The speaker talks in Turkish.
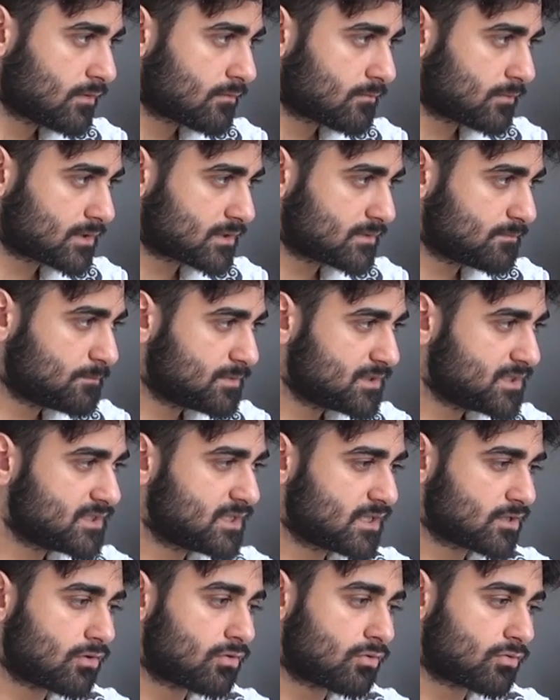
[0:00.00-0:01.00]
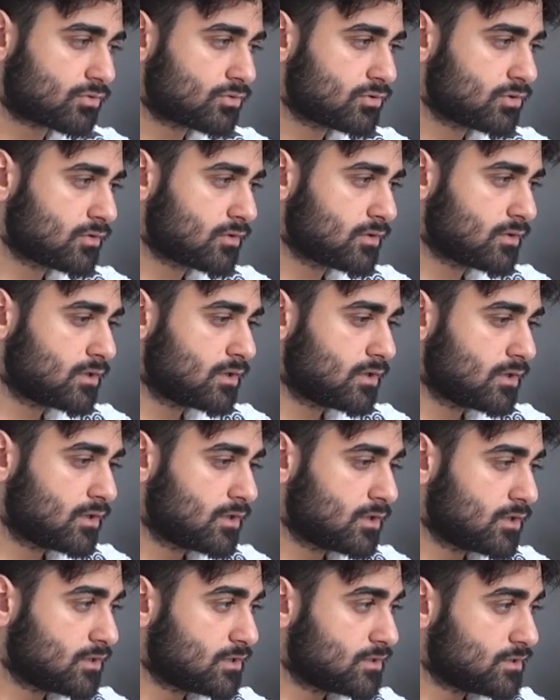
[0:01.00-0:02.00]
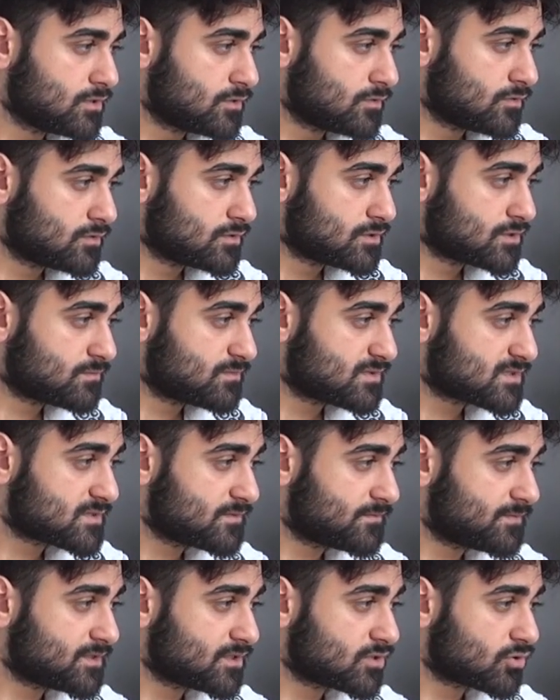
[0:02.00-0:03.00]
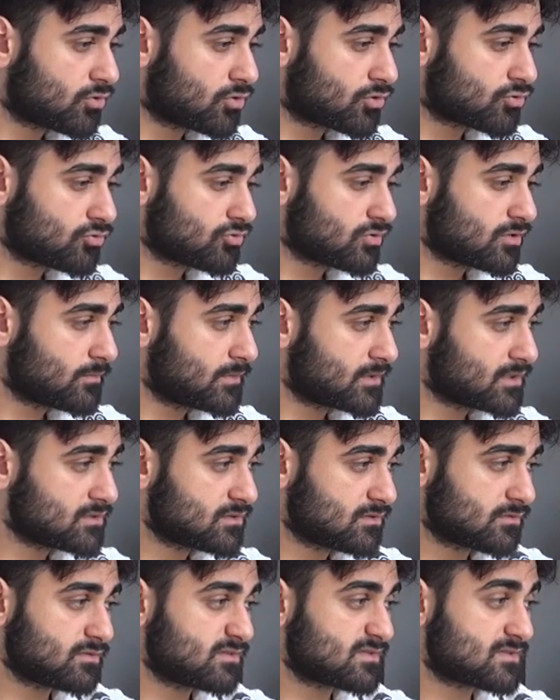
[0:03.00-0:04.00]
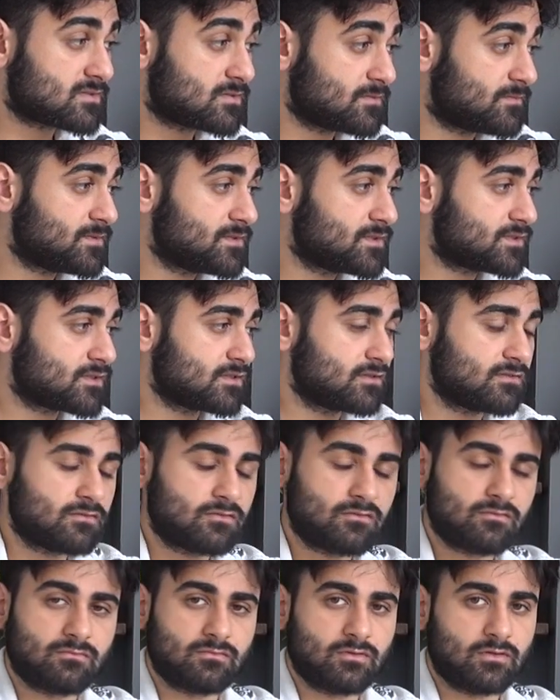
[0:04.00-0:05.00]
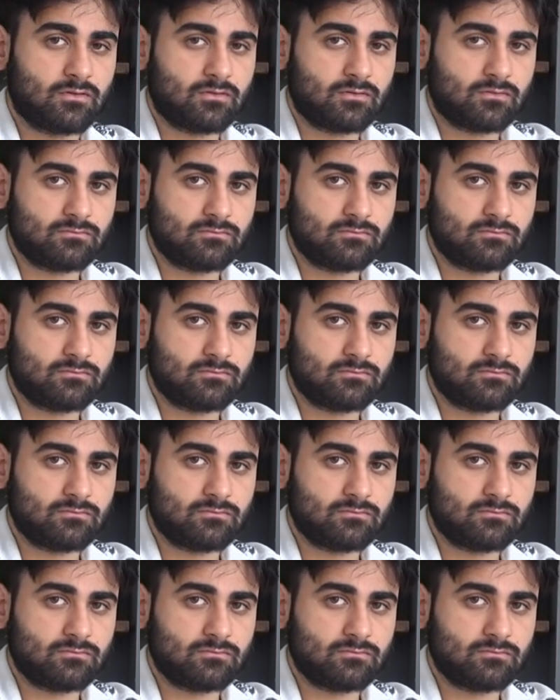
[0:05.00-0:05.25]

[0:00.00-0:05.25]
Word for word: Bakın biri de gördü. Şimdi sıfırı gördüğünde bakın sıfır e,